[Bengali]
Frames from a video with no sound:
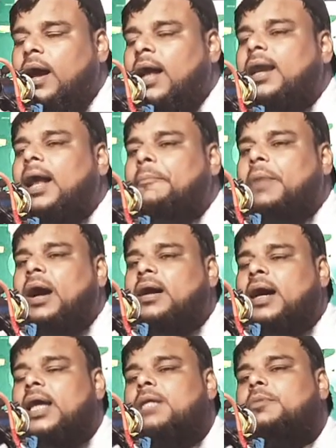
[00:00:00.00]
আল্লাহ পাক
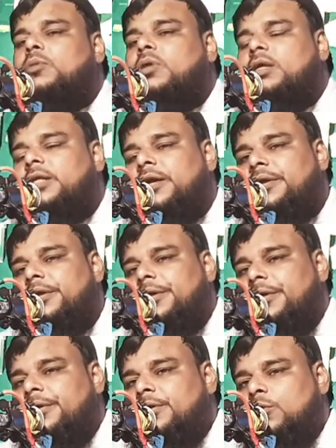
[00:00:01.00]
খালিদ বিন ওলিদের
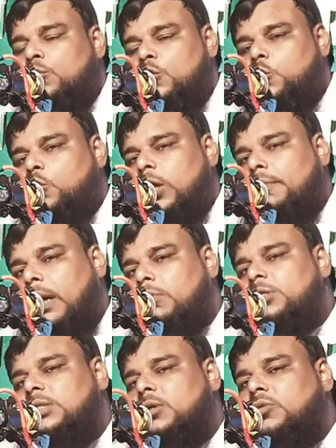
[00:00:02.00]
গোসলের
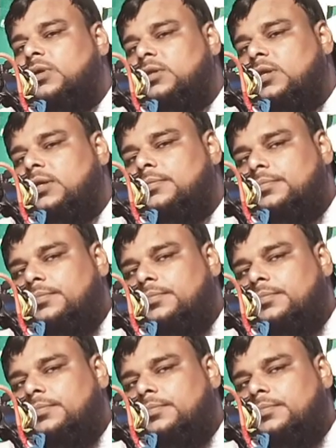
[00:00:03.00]
ব্যবস্থা করে দিলেন